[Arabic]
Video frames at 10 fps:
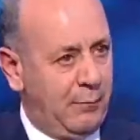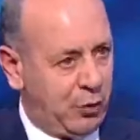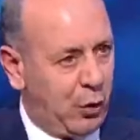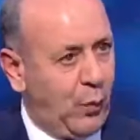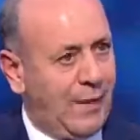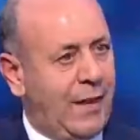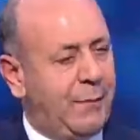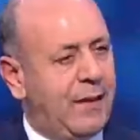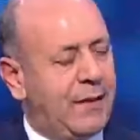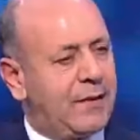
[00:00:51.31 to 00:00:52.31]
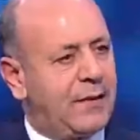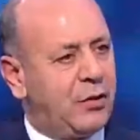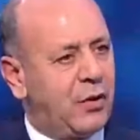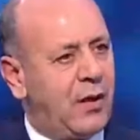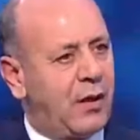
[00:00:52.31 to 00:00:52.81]
مش هو اللي عمل
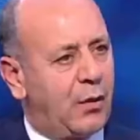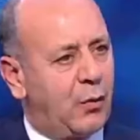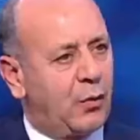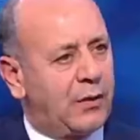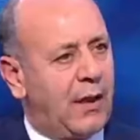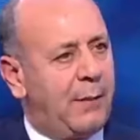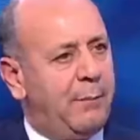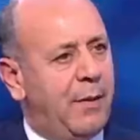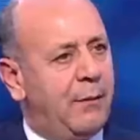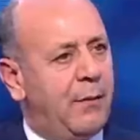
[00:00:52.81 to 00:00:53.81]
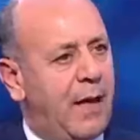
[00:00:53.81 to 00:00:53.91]
استشارة أنه طلب